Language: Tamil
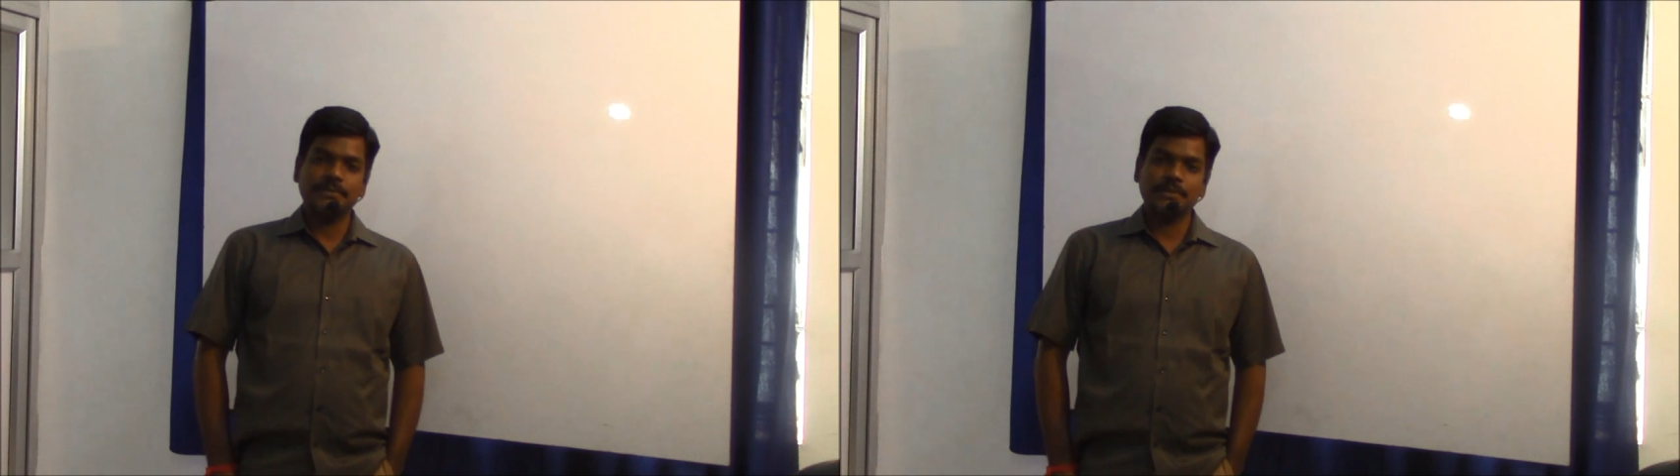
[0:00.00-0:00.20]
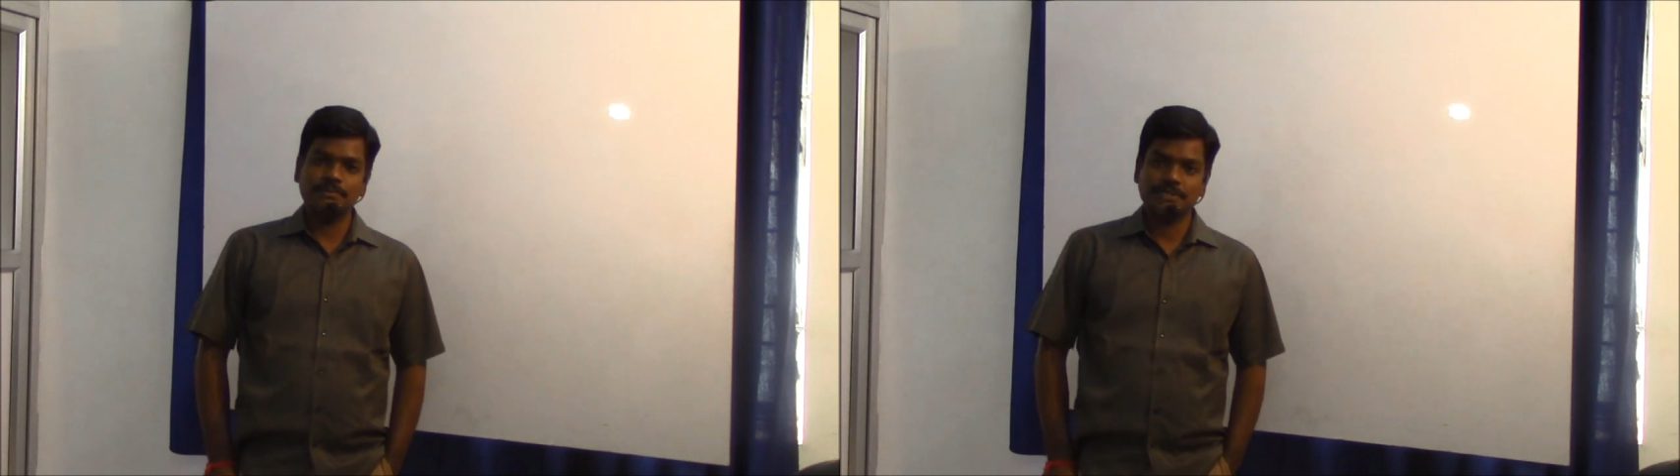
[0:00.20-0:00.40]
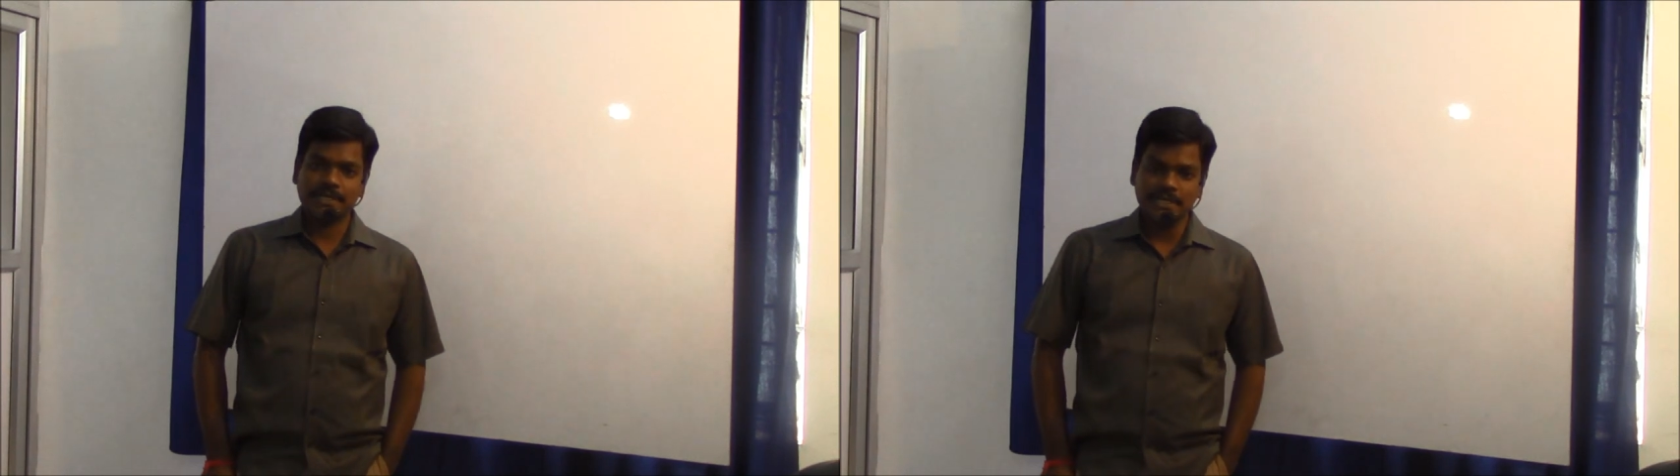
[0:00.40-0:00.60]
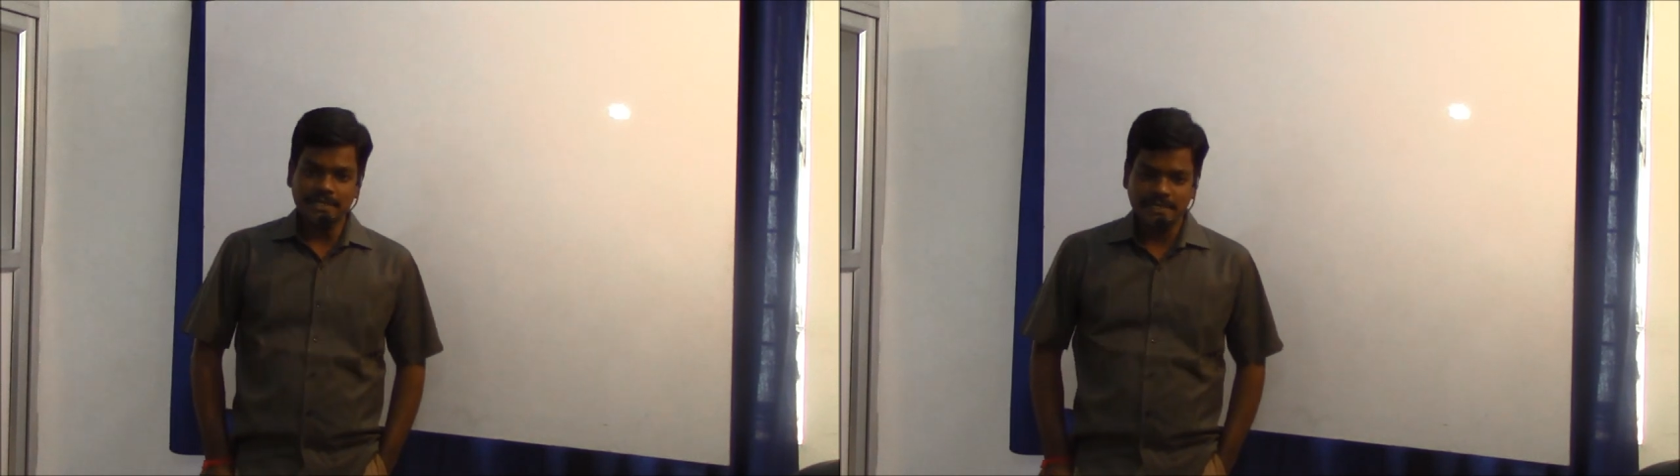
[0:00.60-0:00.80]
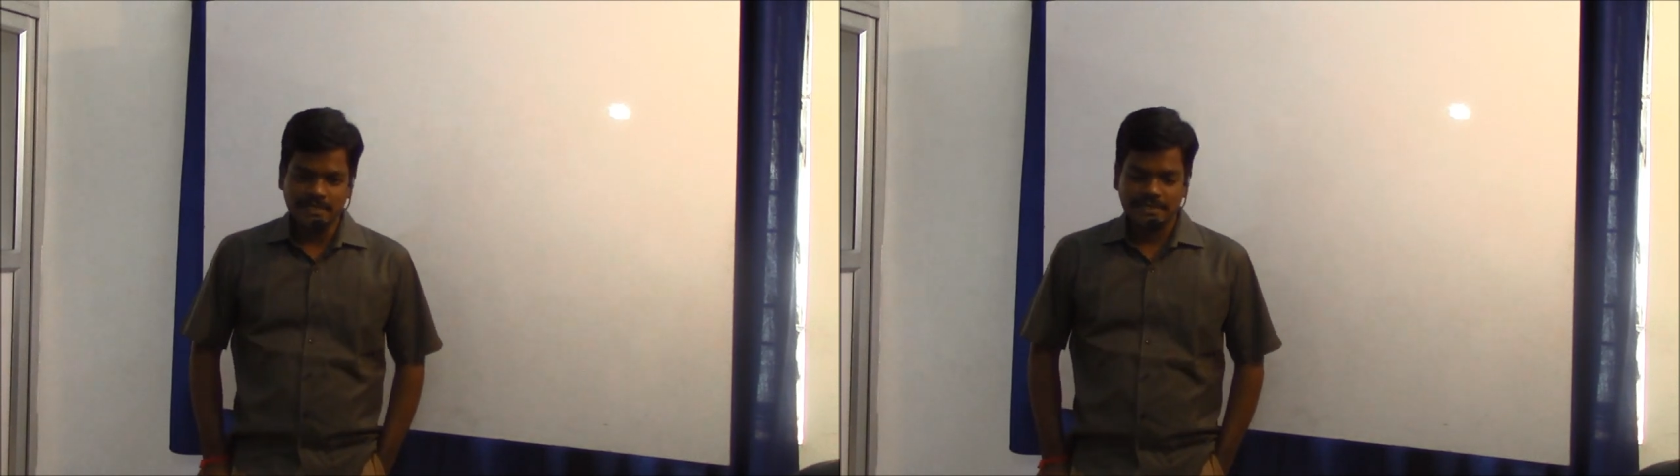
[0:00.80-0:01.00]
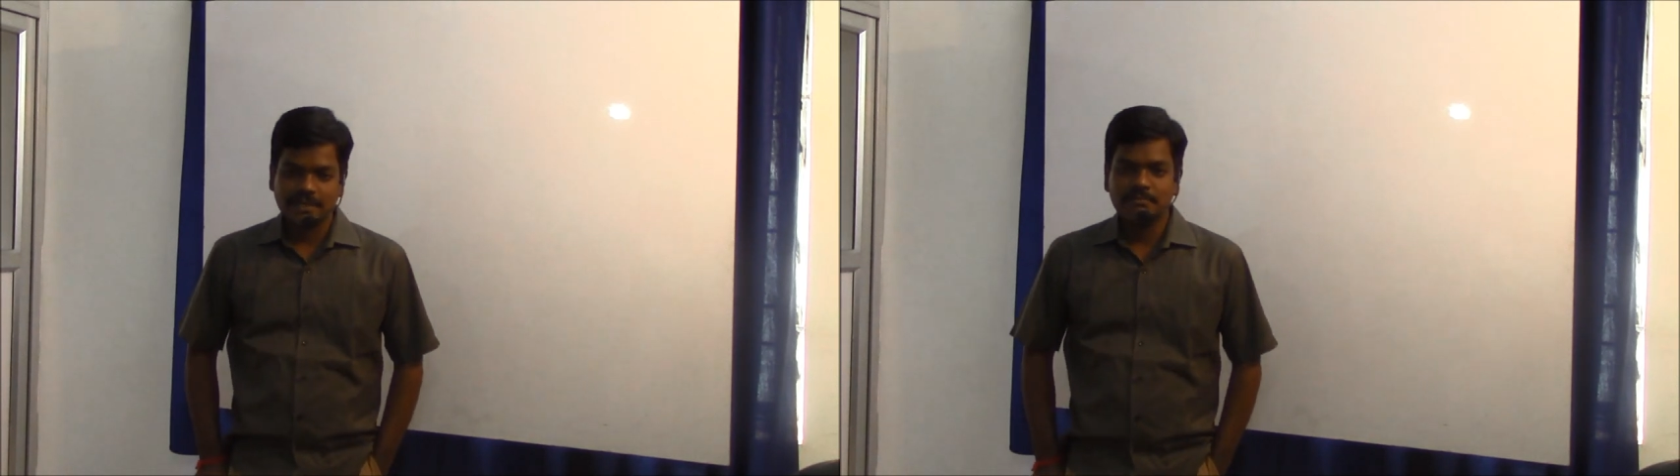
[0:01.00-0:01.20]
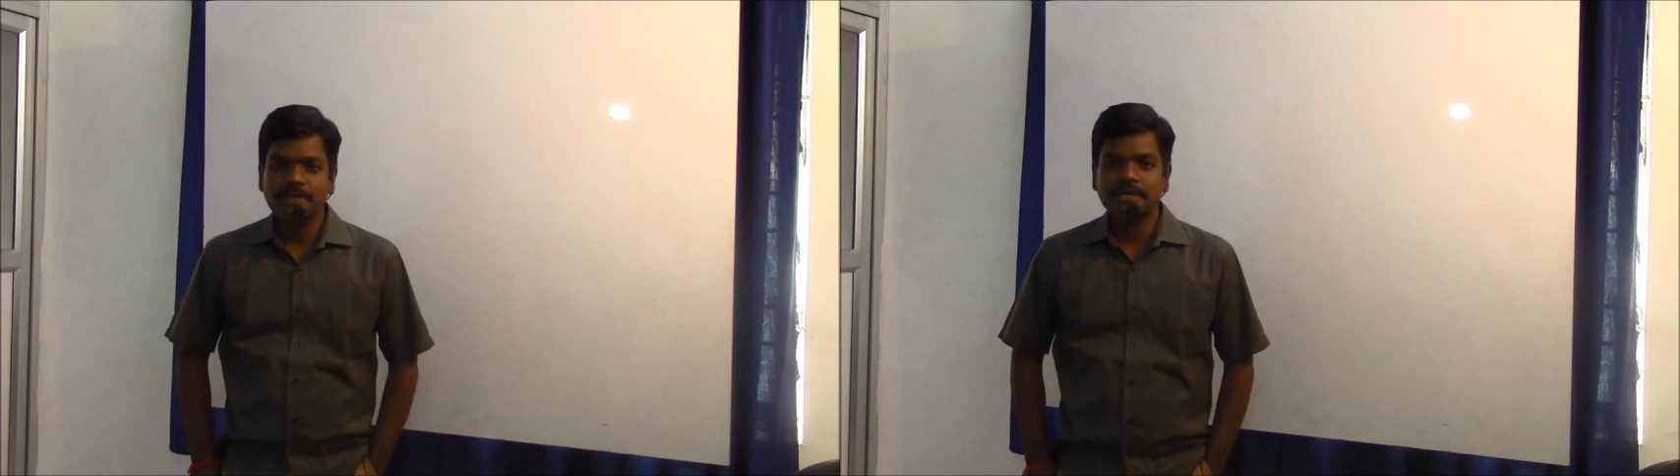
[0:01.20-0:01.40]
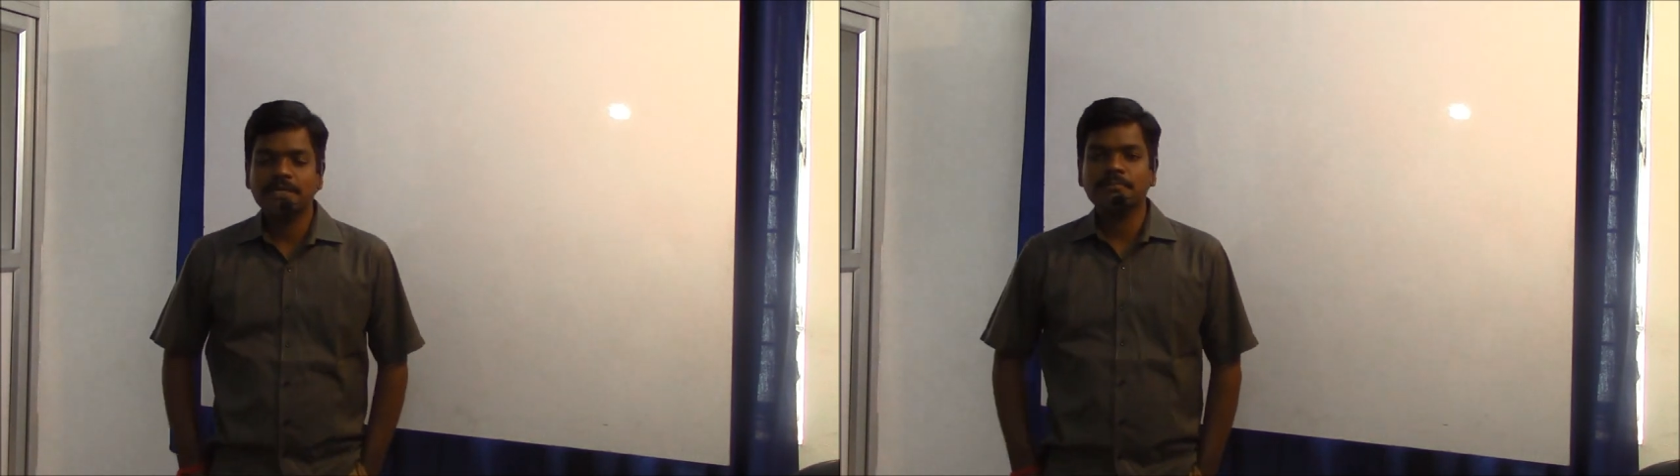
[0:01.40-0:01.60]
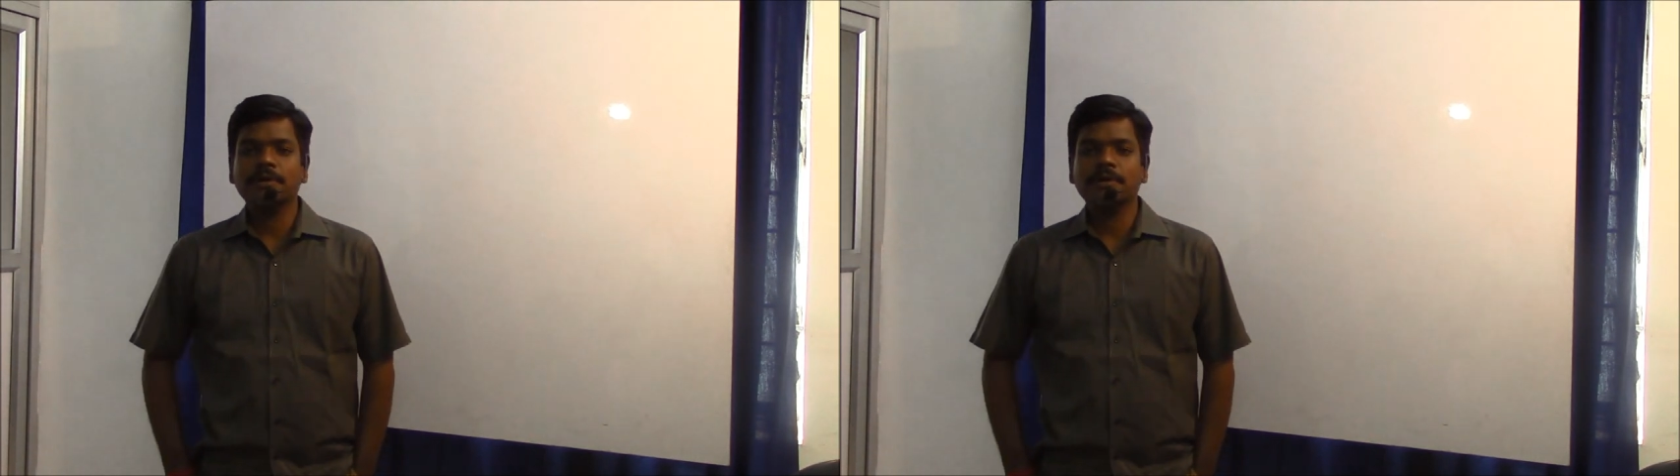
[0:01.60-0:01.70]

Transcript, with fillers: யூடியூப் சேனல் நம்ம இன்றைக்கி